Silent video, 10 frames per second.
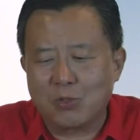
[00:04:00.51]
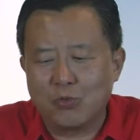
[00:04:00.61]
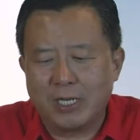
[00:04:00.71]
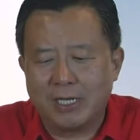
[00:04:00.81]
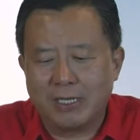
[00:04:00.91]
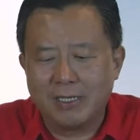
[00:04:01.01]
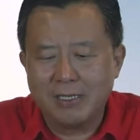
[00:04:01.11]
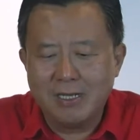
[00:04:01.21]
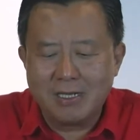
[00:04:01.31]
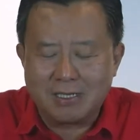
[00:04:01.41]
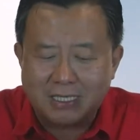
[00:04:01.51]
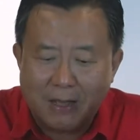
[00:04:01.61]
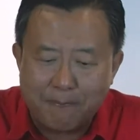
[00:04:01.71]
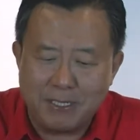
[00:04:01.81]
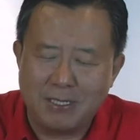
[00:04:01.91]
dunia ini.
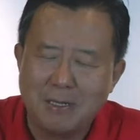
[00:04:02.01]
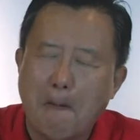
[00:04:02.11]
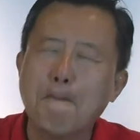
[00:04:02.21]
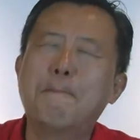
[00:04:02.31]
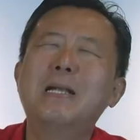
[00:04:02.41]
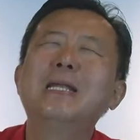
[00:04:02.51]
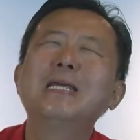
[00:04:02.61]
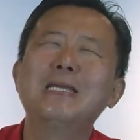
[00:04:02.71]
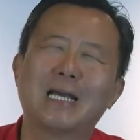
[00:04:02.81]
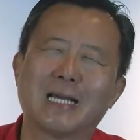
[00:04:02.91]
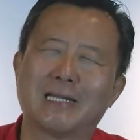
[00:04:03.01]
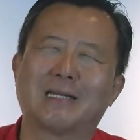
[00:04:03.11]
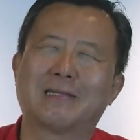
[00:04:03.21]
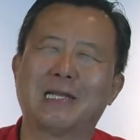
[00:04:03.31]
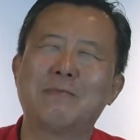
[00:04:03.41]
Tetapi benih yang
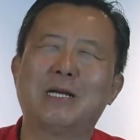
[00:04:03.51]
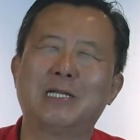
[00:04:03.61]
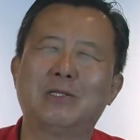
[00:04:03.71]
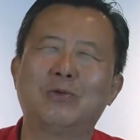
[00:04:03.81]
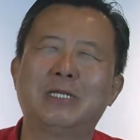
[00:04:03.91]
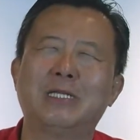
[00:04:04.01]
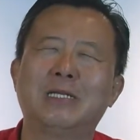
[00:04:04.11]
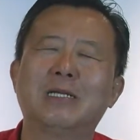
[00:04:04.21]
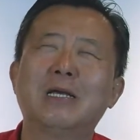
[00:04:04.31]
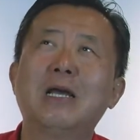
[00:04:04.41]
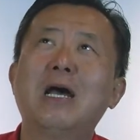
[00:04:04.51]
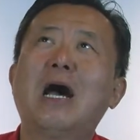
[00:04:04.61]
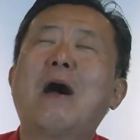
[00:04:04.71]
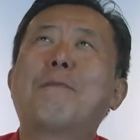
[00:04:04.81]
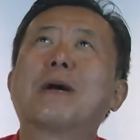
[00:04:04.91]
kita terima di dunia ini
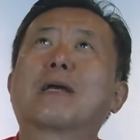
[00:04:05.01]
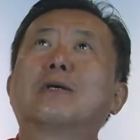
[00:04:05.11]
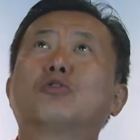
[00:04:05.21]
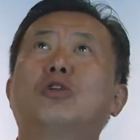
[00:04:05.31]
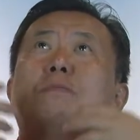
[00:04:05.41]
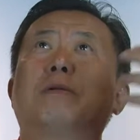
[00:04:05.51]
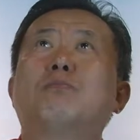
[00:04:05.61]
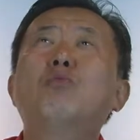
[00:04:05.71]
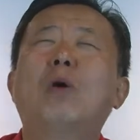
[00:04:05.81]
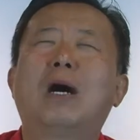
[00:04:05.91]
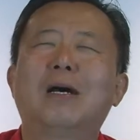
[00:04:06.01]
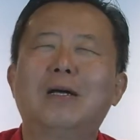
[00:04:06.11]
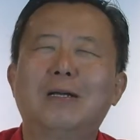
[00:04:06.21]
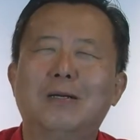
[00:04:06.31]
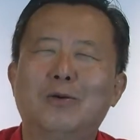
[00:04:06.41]
apakah sudah berbuah
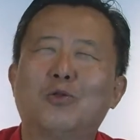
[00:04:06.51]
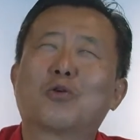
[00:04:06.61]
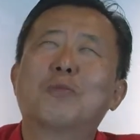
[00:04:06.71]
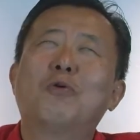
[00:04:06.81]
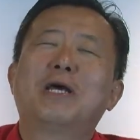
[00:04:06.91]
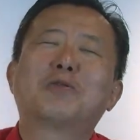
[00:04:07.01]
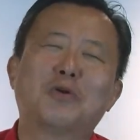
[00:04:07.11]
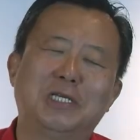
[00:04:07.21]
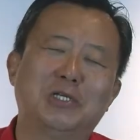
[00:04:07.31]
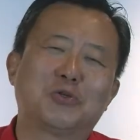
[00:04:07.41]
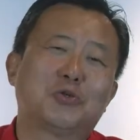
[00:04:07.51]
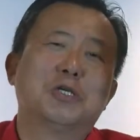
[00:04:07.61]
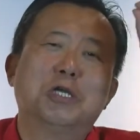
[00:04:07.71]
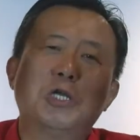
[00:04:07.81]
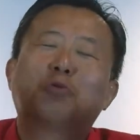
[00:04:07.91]
untuk kemuliaan Tuhan Yesus?
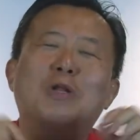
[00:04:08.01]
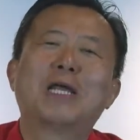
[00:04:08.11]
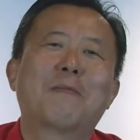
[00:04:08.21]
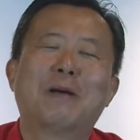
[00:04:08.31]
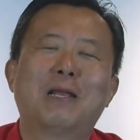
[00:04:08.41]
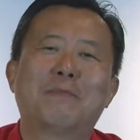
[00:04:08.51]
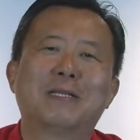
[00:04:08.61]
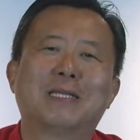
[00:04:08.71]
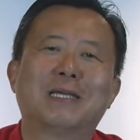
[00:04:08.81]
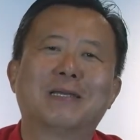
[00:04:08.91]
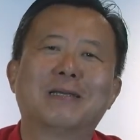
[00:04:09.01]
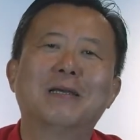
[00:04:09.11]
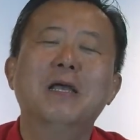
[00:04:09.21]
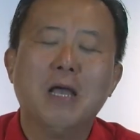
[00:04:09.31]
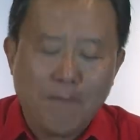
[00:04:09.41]
Itulah yang paling penting.
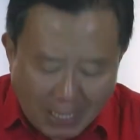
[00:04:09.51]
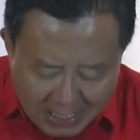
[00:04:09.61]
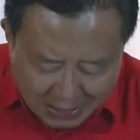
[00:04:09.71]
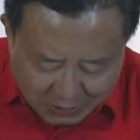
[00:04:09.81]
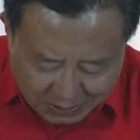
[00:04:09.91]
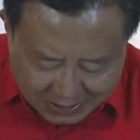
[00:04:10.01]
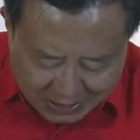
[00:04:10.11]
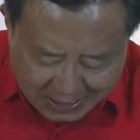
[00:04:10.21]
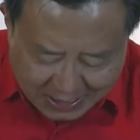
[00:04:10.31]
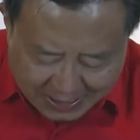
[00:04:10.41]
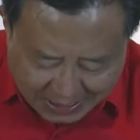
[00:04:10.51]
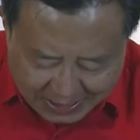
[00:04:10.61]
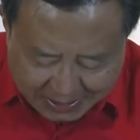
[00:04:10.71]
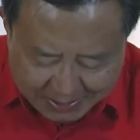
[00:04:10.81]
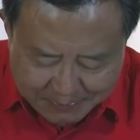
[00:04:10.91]
Marilah saudara sekalian kita
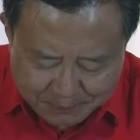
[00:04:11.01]
ingat